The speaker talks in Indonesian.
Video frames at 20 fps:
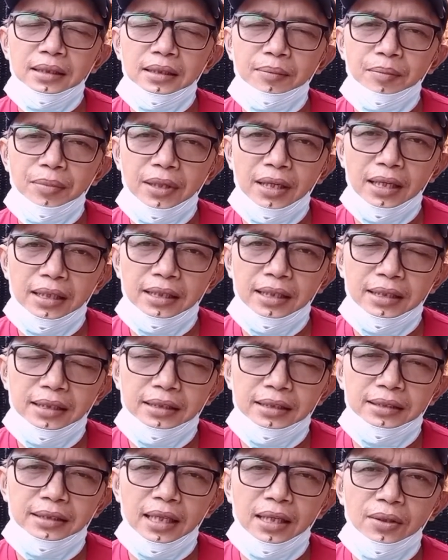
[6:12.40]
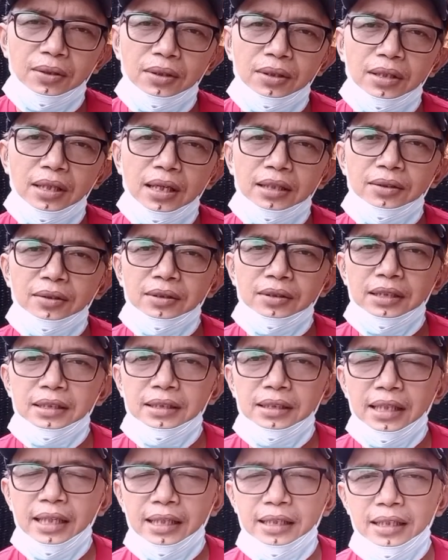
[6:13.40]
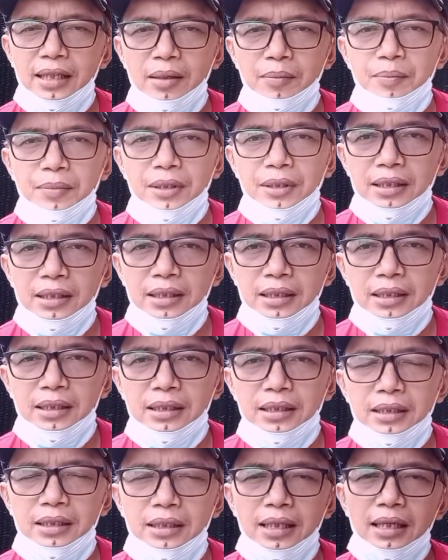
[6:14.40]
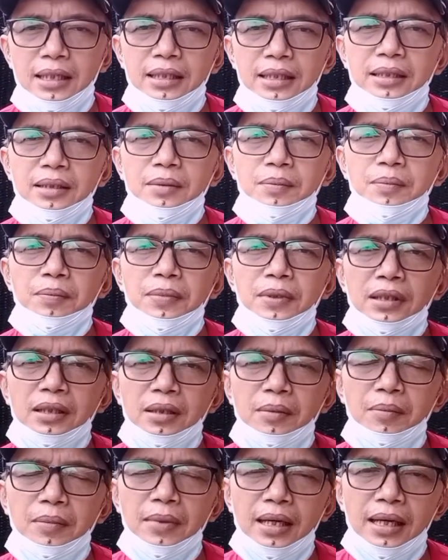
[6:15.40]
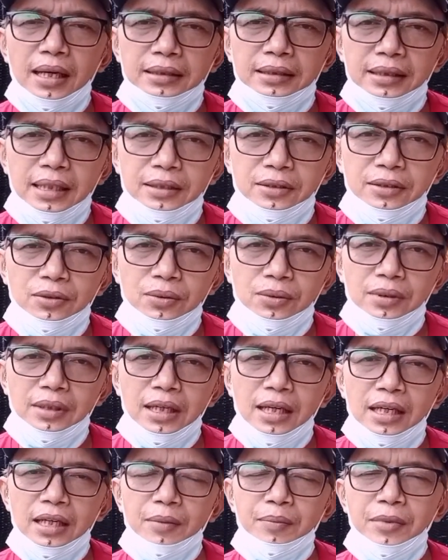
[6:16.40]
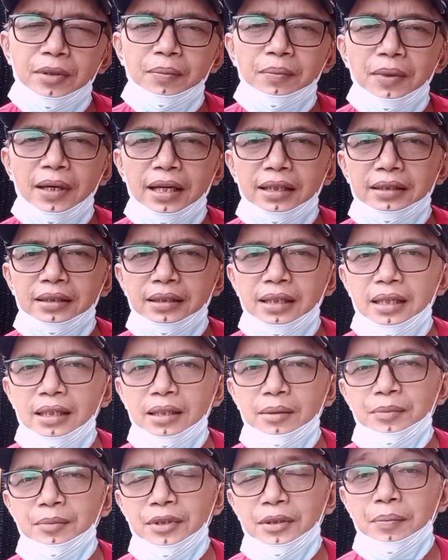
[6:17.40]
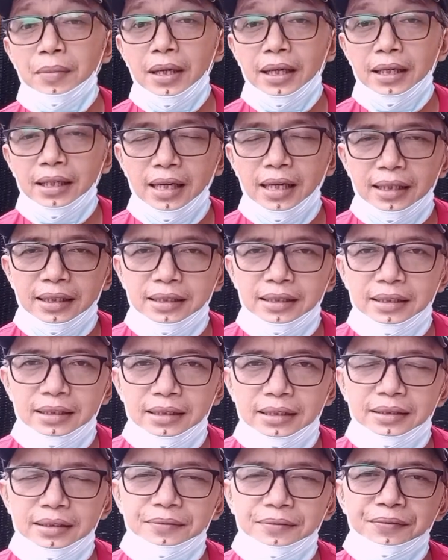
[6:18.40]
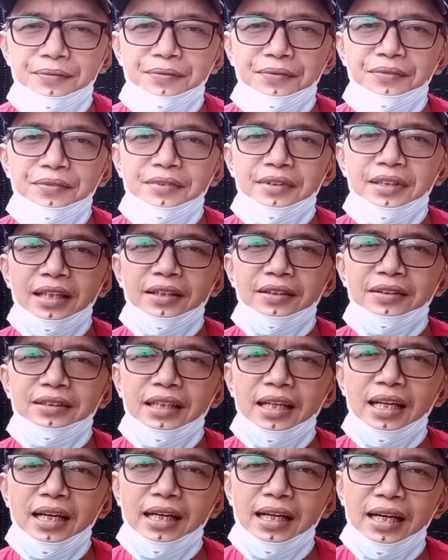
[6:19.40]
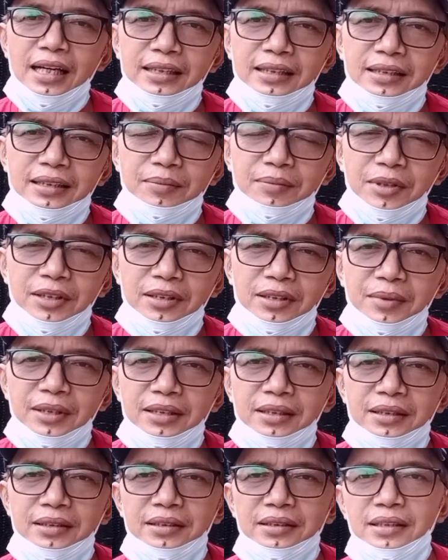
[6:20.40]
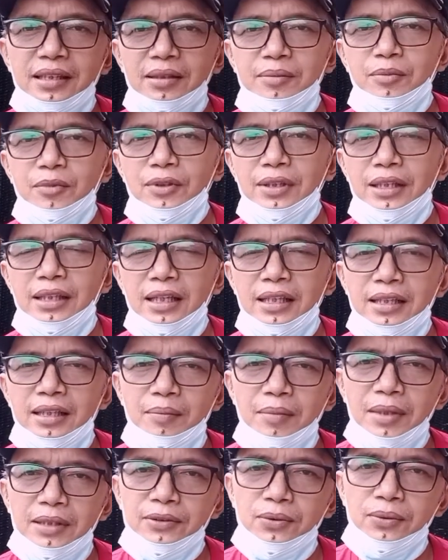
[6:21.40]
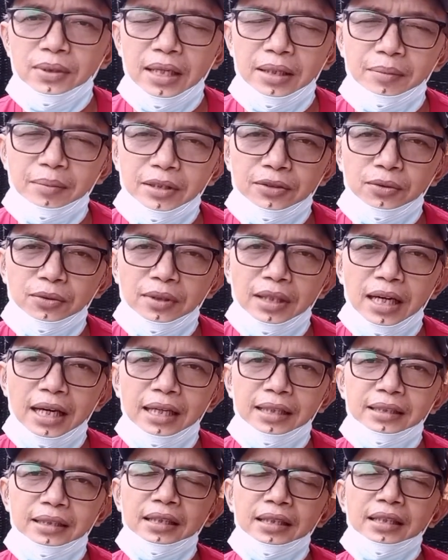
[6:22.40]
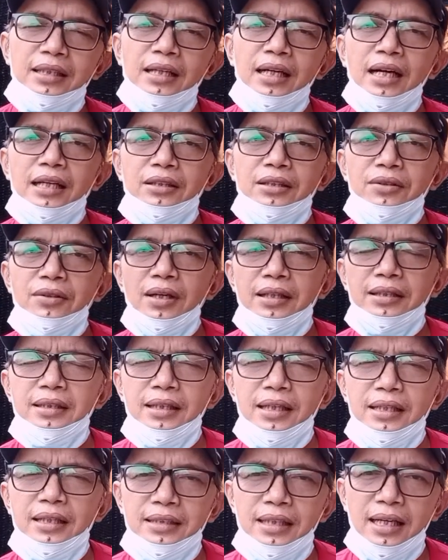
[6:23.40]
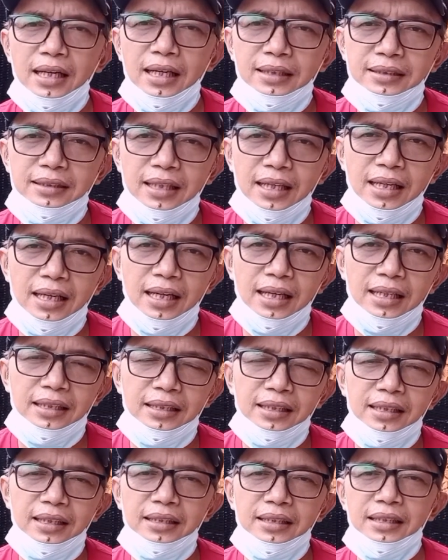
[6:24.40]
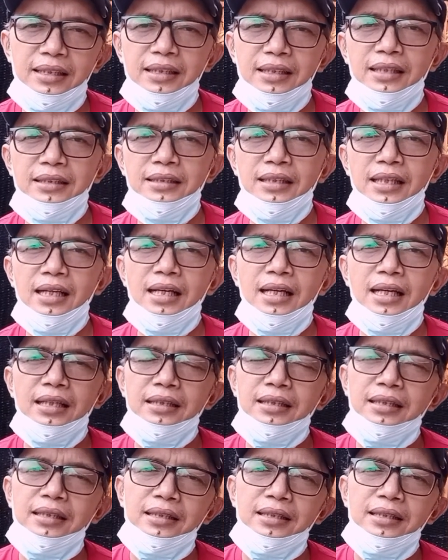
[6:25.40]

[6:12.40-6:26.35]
berada di jalur atau di track yang benar dan perkembangannya juga lebih baik dan lebih baik lagi. Ayo silahkan teman-teman yang mungkin ada masukan-masukan atau ada saran-saran, kritik dan saran